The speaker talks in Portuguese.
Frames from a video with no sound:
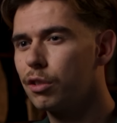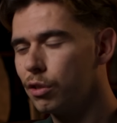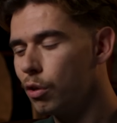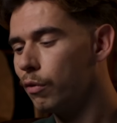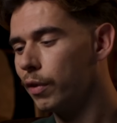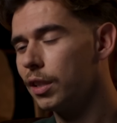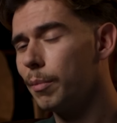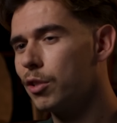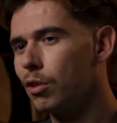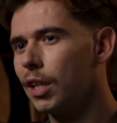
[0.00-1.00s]
que se ouvem
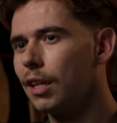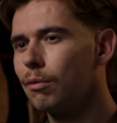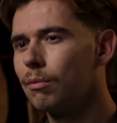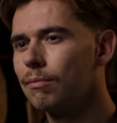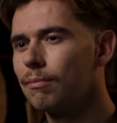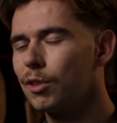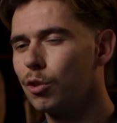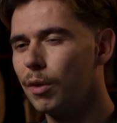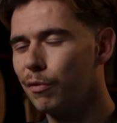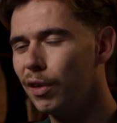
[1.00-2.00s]
da mesa ao lado
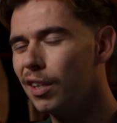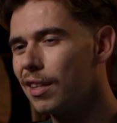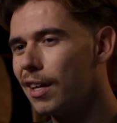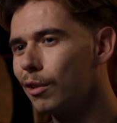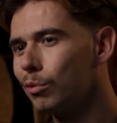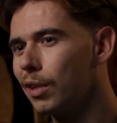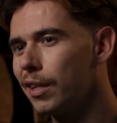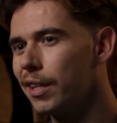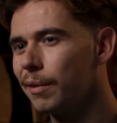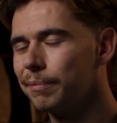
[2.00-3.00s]
que são uma verdadeira
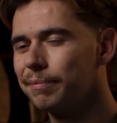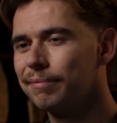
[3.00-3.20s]
lotaria.